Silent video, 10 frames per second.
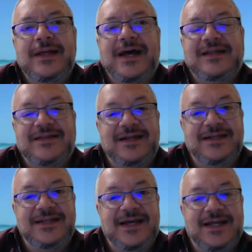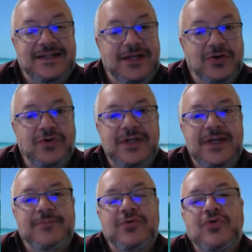Hasta el día de hoy
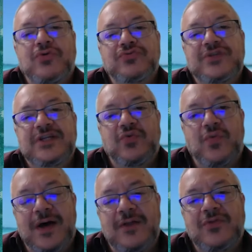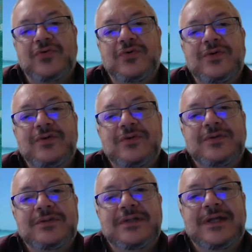hemos continuado
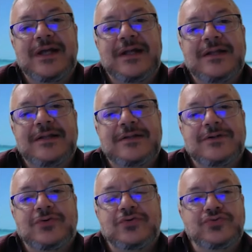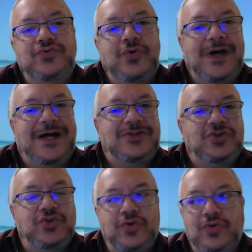junto a
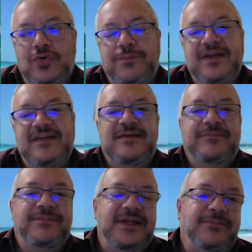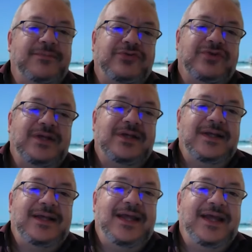todos los países miembros
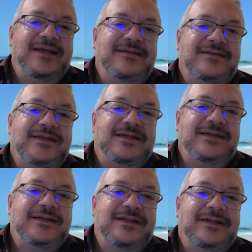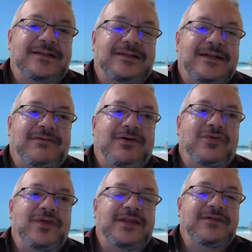en este trabajo
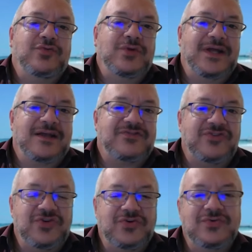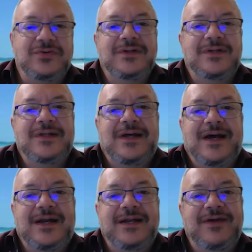de divulgación
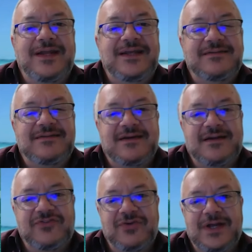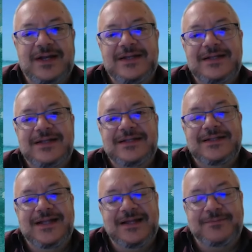a nivel internacional
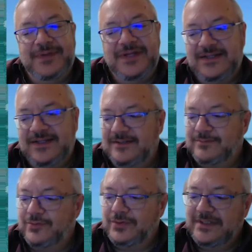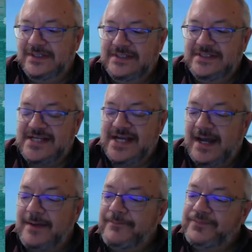del espiritismo.
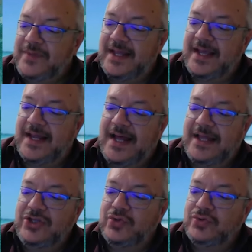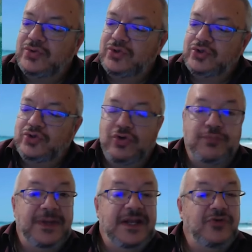Ya en el año
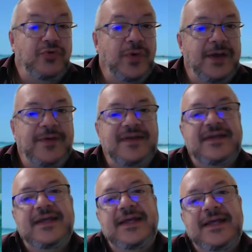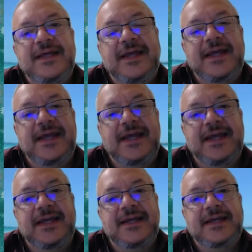2009,
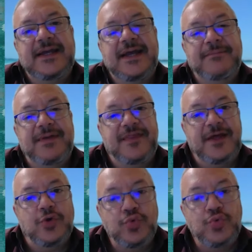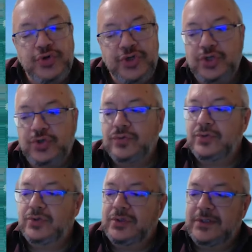en el mes de junio,
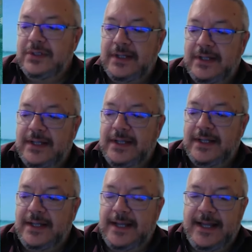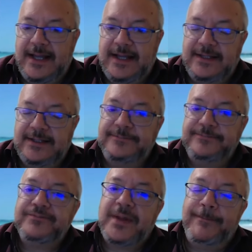
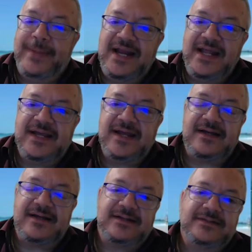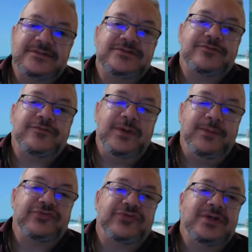en Bélgica,
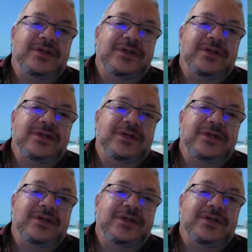fuimos